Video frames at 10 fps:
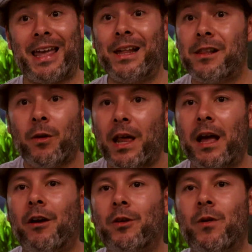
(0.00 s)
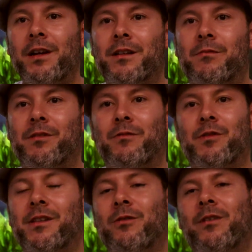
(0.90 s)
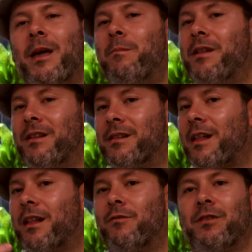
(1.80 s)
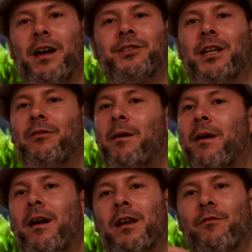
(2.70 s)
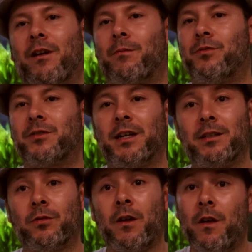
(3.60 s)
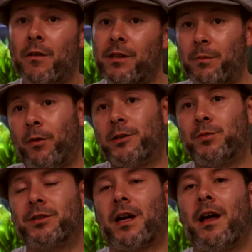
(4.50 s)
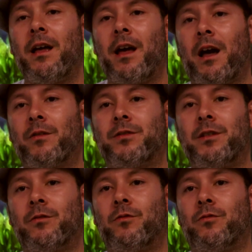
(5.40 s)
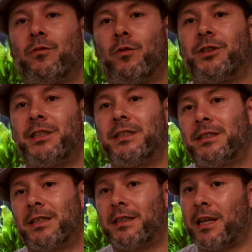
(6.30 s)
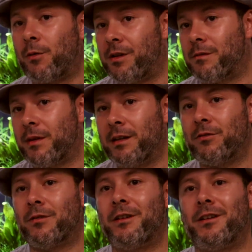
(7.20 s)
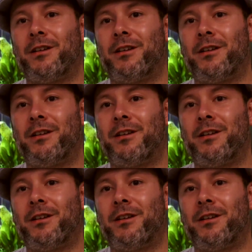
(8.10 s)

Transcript: Esse é o que é legal do aquarismo. Se você não quer pesquisar, se você acha que não é bacana ficar buscando, você pode buscar auxílio com um lojista que tenha conhecimento,